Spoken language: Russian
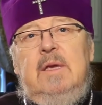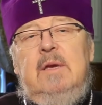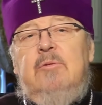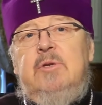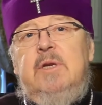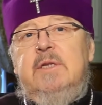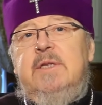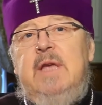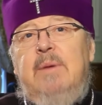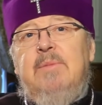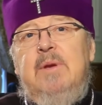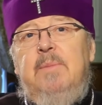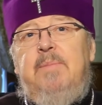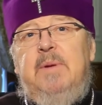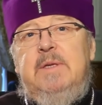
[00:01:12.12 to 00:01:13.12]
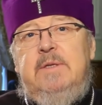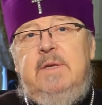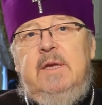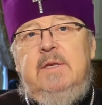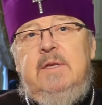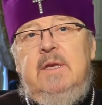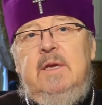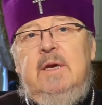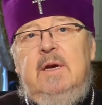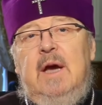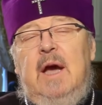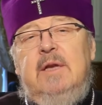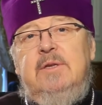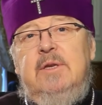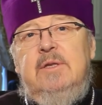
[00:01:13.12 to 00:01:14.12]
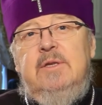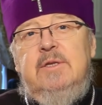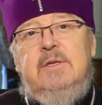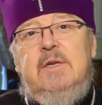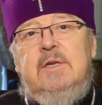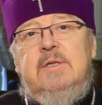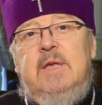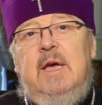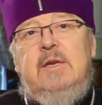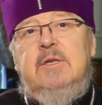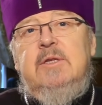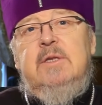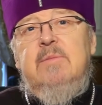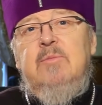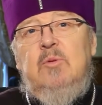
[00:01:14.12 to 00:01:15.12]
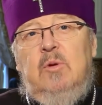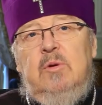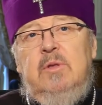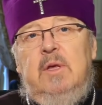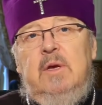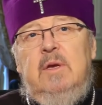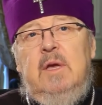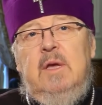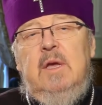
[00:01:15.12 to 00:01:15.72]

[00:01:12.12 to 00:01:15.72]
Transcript: И уже самые последние, один из них старец Симеон,